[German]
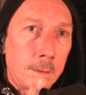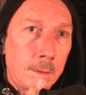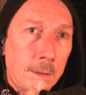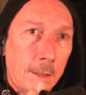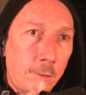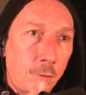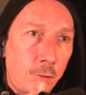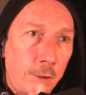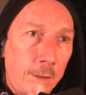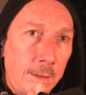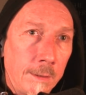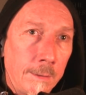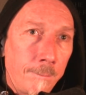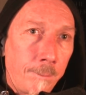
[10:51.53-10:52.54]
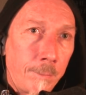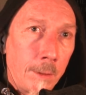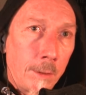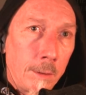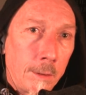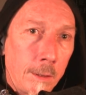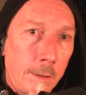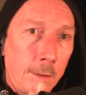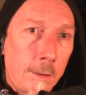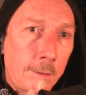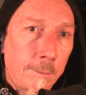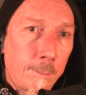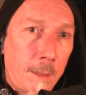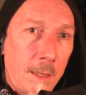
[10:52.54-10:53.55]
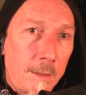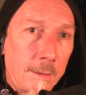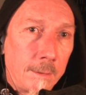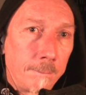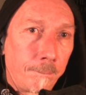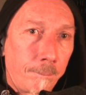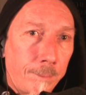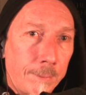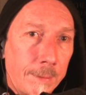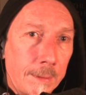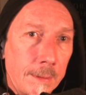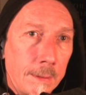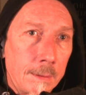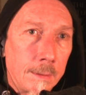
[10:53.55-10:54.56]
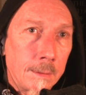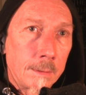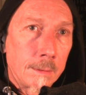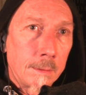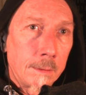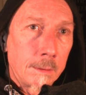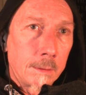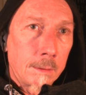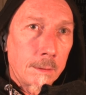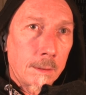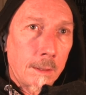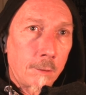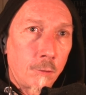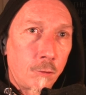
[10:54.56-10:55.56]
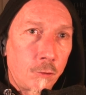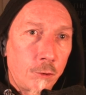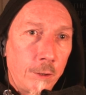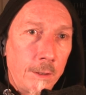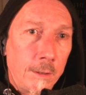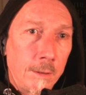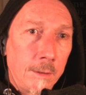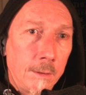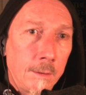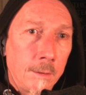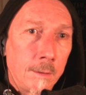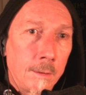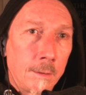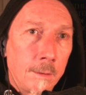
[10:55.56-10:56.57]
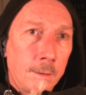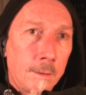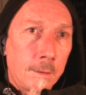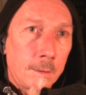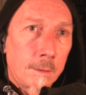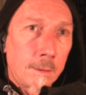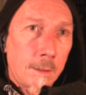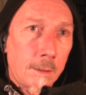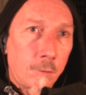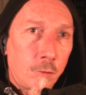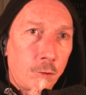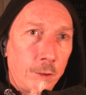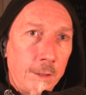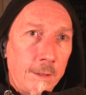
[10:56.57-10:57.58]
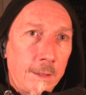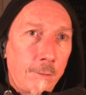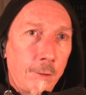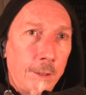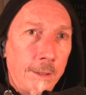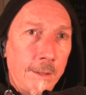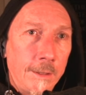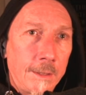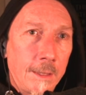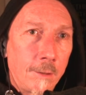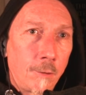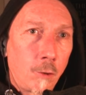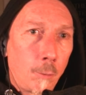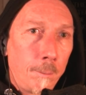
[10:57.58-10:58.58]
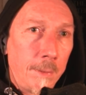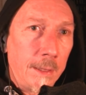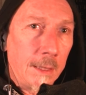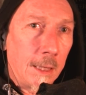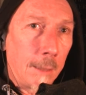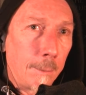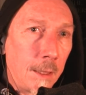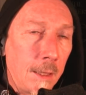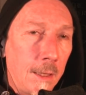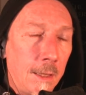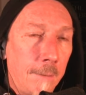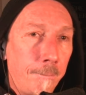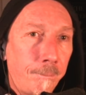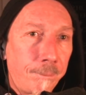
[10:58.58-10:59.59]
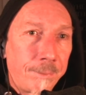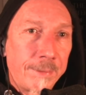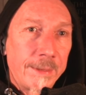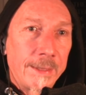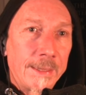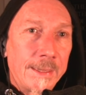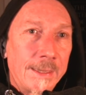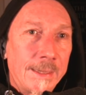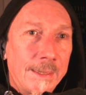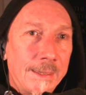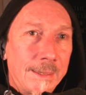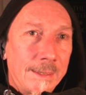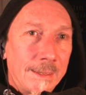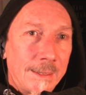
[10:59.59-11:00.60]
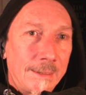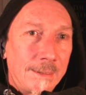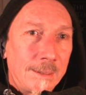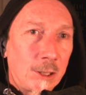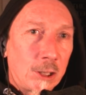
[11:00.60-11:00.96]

Katsching. Ja, den kannst du behalten. Katsching. Katsching. Davon hätte ich gerne noch mehr, aber ähm, es ist